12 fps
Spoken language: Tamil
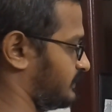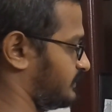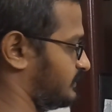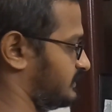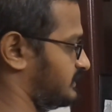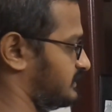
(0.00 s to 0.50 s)

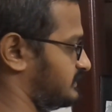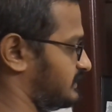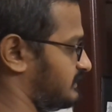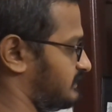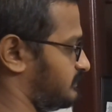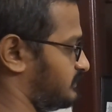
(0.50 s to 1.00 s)
உங்களுக்கு இன்னும்
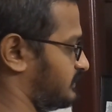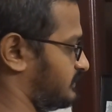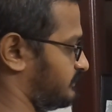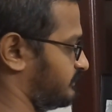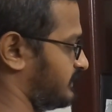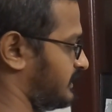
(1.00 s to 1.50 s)
தெளிவாக
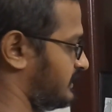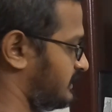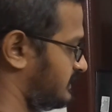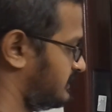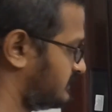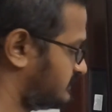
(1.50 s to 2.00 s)
புரியும்
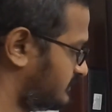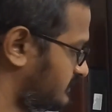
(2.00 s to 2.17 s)
ஸோ